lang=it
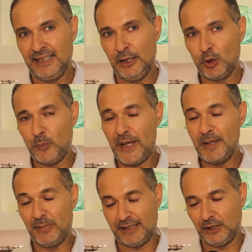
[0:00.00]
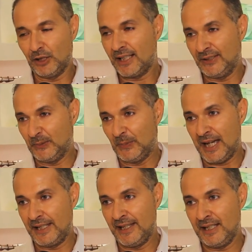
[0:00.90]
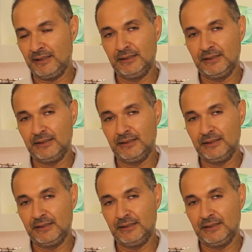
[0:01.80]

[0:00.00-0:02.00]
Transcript: europee, in particolare in Spagna,